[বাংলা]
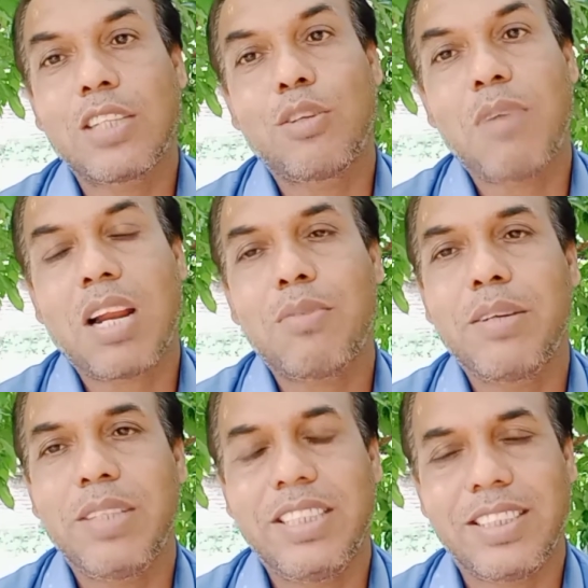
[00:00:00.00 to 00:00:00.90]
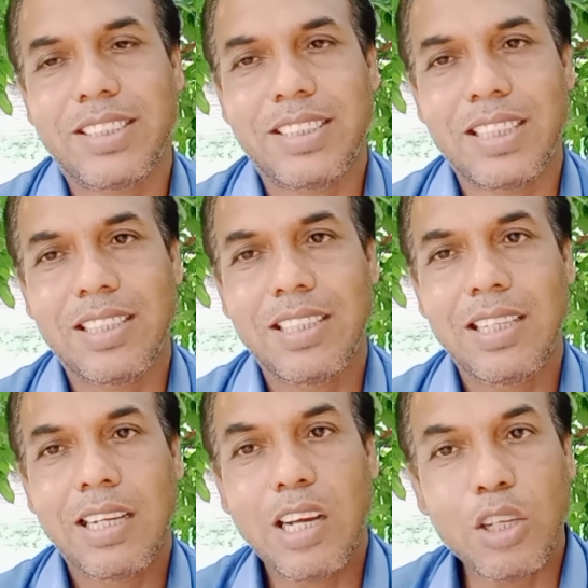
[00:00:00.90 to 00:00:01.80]
একজন মারামারি বেঁধে যাচ্ছে
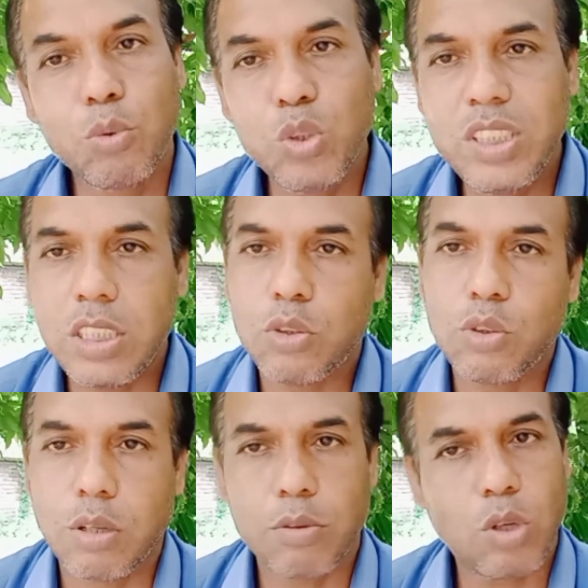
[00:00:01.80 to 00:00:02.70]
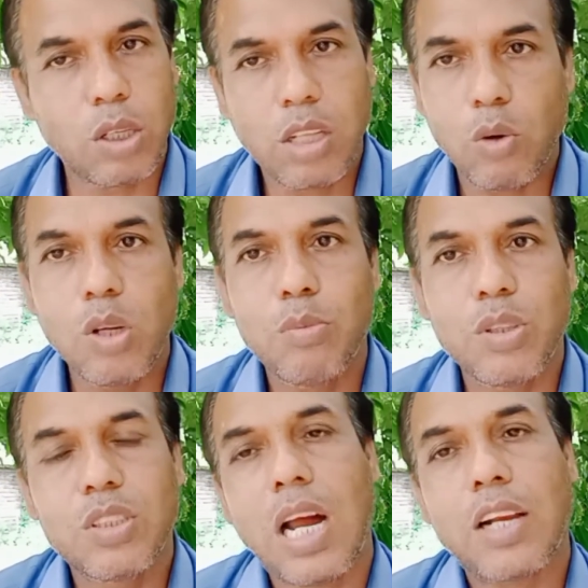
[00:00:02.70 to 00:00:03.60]
কারণ উনি যে কথাগুলি
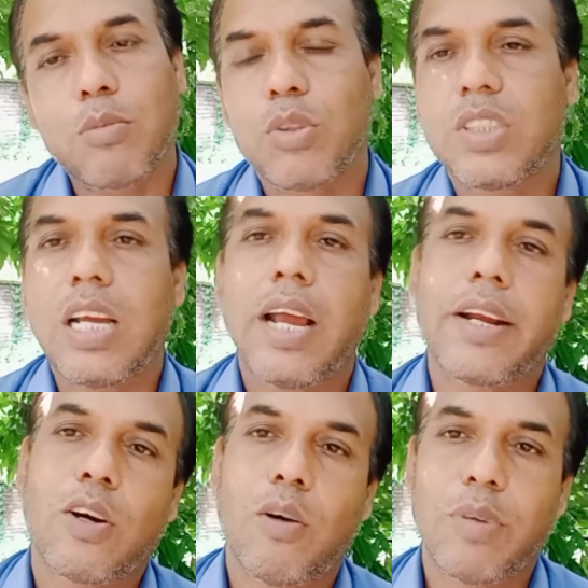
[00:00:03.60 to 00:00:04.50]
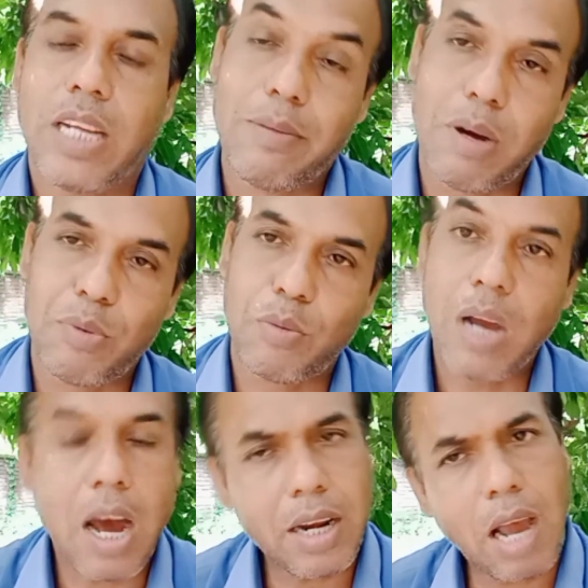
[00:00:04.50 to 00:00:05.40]
বলছে আরেকজন বলছে না এটা হবে না এইভাবে হবে
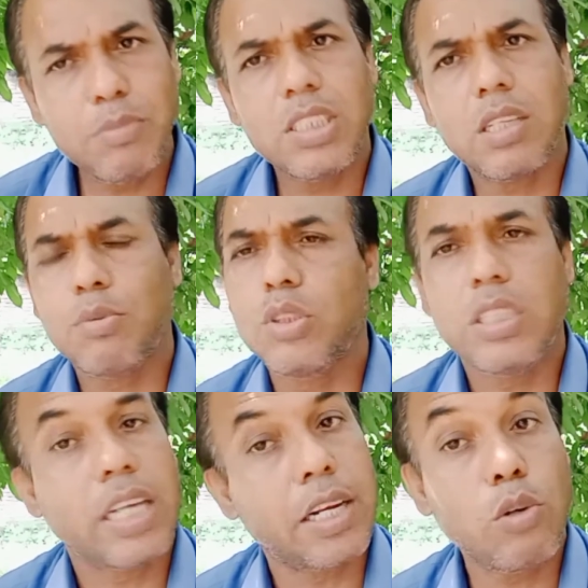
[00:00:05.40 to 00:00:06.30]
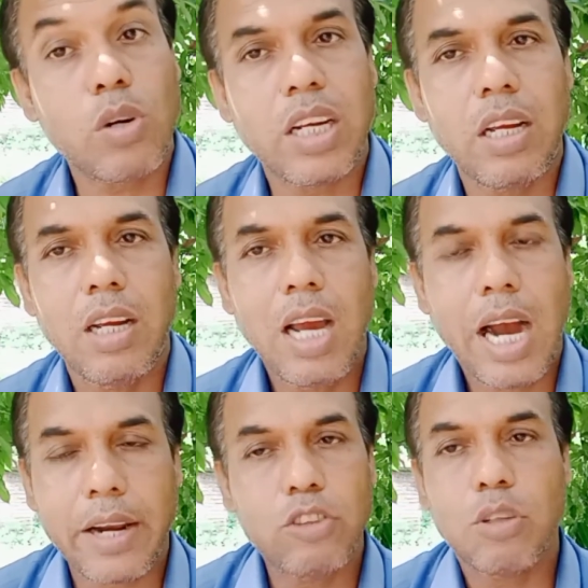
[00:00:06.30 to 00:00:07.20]
হ্যাঁ না আমি যেটা বলছি সেটাই ওকে
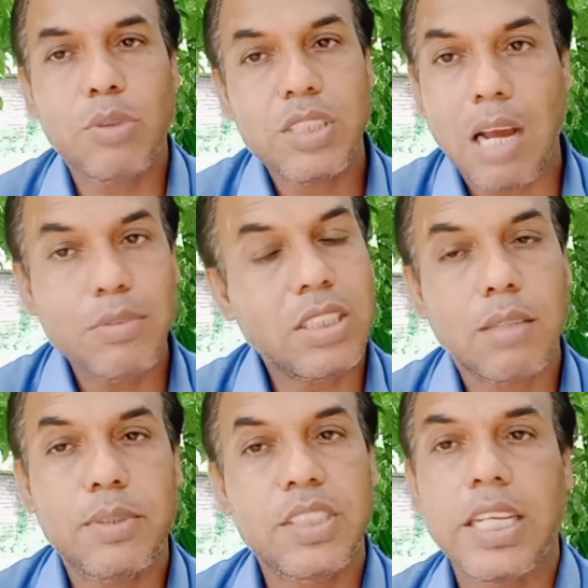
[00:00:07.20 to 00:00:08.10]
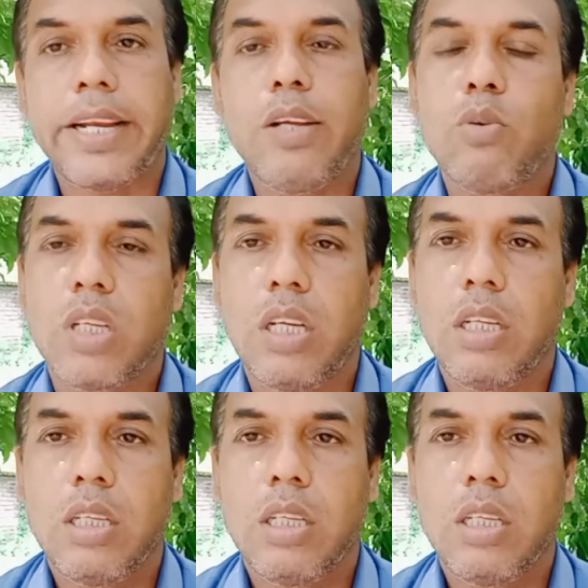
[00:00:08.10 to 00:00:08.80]
আরেকজন বলছে আমি যেটা বলছি সেটাই ওকে